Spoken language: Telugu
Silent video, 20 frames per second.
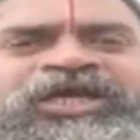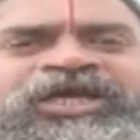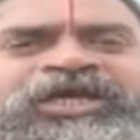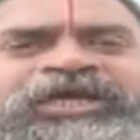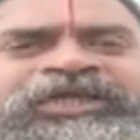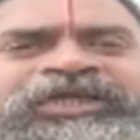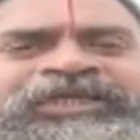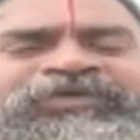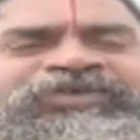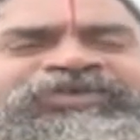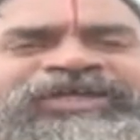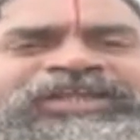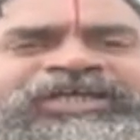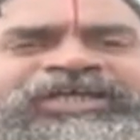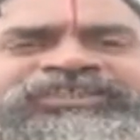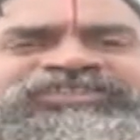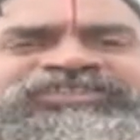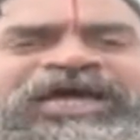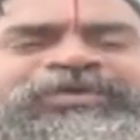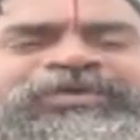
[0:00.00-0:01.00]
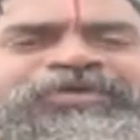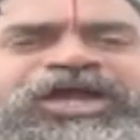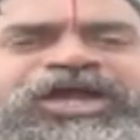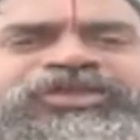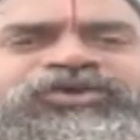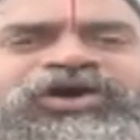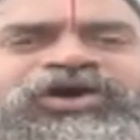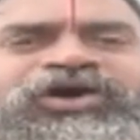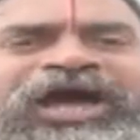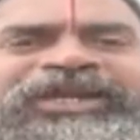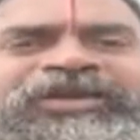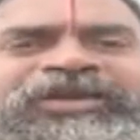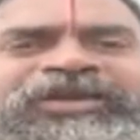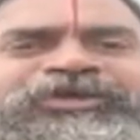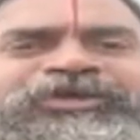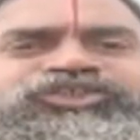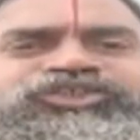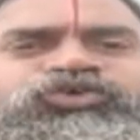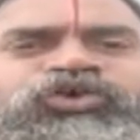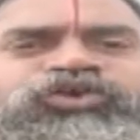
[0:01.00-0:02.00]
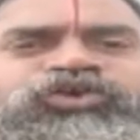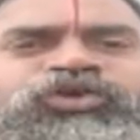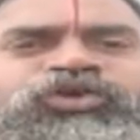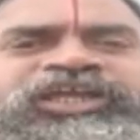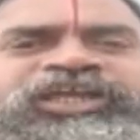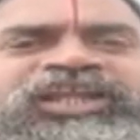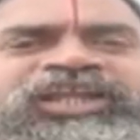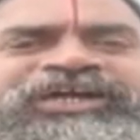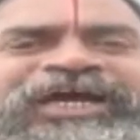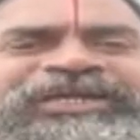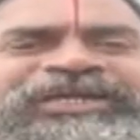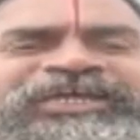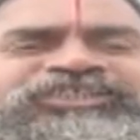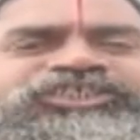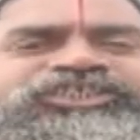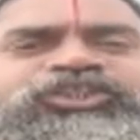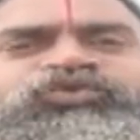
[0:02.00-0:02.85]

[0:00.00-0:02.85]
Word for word: ఎవడైనా సామాన్యుడు ఆర్ఎన్బి చోట్లో ఇల్లు కట్టేస్తే